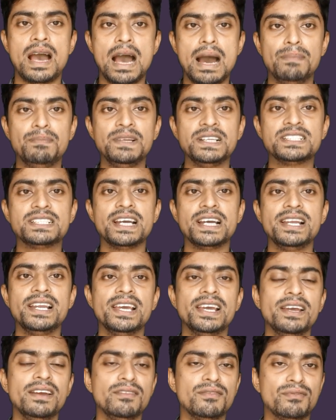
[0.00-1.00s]
আপনি
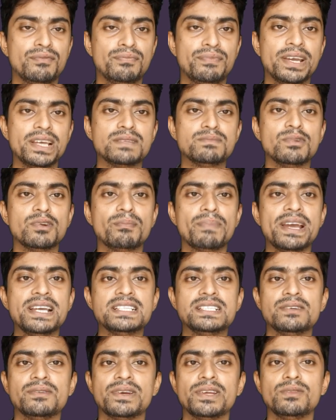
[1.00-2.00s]
চাইলে ফেসবুক
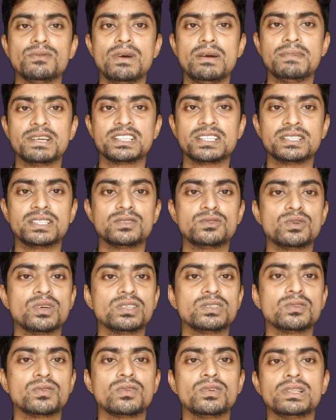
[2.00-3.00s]
পেজেও কিন্তু আমার সাথে
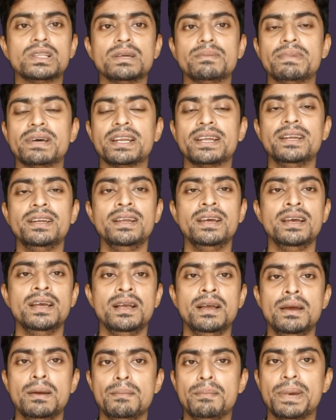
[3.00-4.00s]
যোগাযোগ করতে পারেন
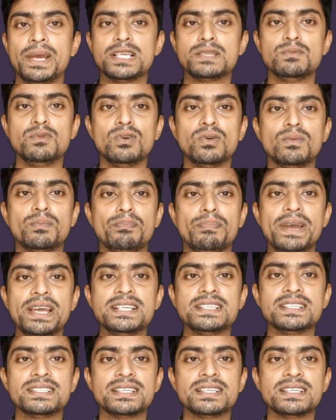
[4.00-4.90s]
ফেসবুক পেজে